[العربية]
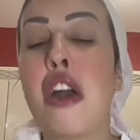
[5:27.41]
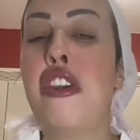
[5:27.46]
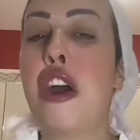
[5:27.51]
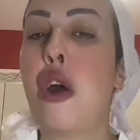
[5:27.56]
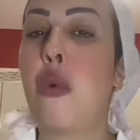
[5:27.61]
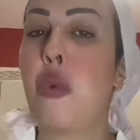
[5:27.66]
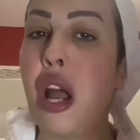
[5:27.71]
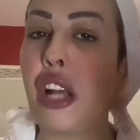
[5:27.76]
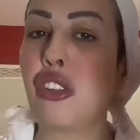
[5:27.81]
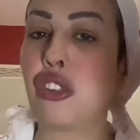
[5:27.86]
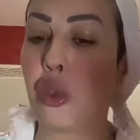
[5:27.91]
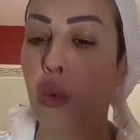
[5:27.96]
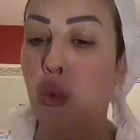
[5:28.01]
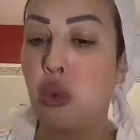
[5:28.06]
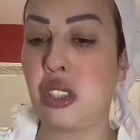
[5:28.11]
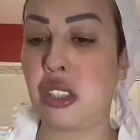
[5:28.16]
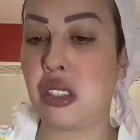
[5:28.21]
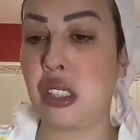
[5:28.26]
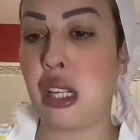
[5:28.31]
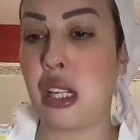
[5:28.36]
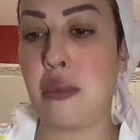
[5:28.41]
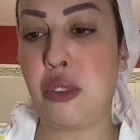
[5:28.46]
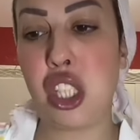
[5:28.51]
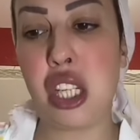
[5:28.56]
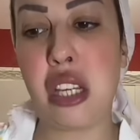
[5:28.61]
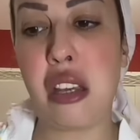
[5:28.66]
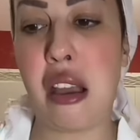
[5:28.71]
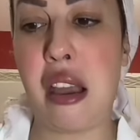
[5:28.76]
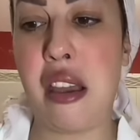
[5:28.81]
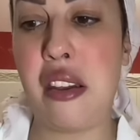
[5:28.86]
قنوات دوزت انا
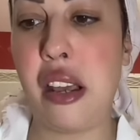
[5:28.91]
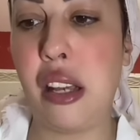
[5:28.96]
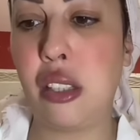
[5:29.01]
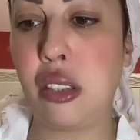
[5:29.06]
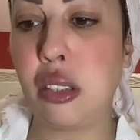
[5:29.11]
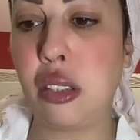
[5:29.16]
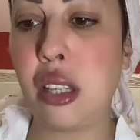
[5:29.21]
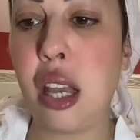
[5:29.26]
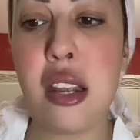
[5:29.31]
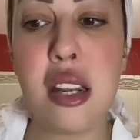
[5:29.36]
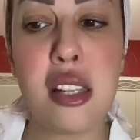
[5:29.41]
ماشي قناه